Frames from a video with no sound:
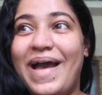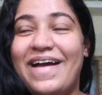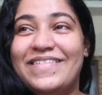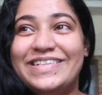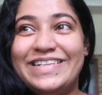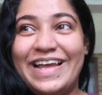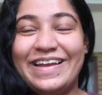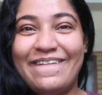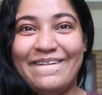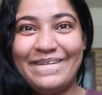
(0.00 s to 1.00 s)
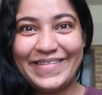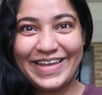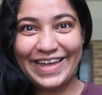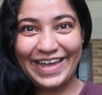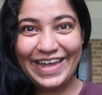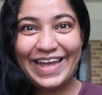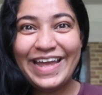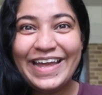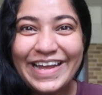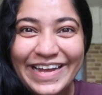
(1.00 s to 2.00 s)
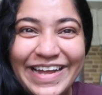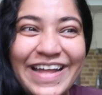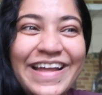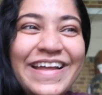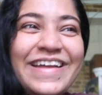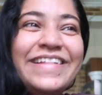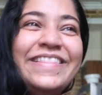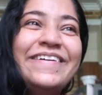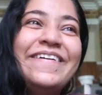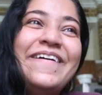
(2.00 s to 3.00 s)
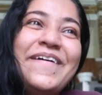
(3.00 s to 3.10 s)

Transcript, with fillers: आई वॉज लाइक ओके तो